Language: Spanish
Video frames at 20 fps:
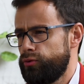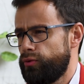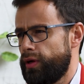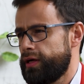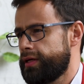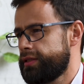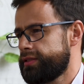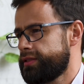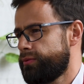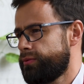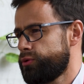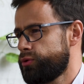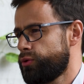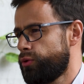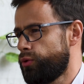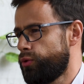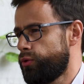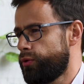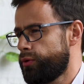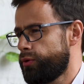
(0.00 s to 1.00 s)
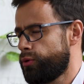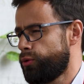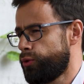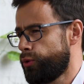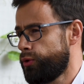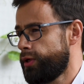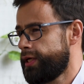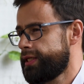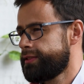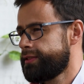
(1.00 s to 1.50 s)
No alcanzamos
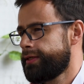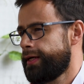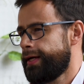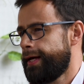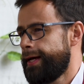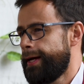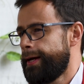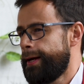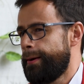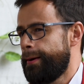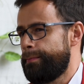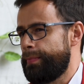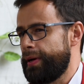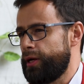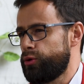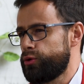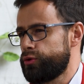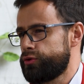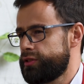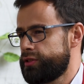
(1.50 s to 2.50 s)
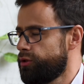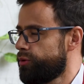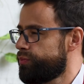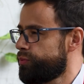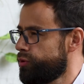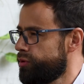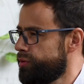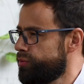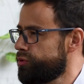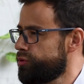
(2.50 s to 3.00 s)
curules, pero sí
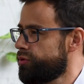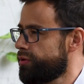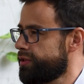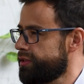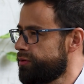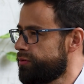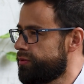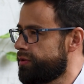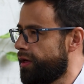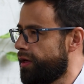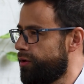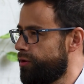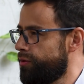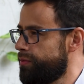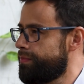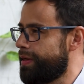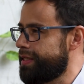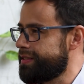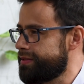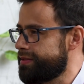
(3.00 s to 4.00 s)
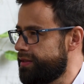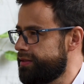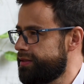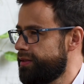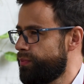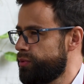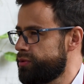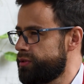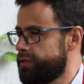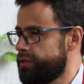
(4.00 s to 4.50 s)
obtuvimos un resultado
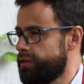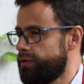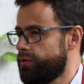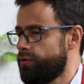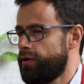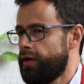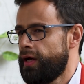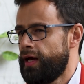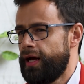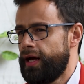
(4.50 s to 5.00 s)
bastante positivo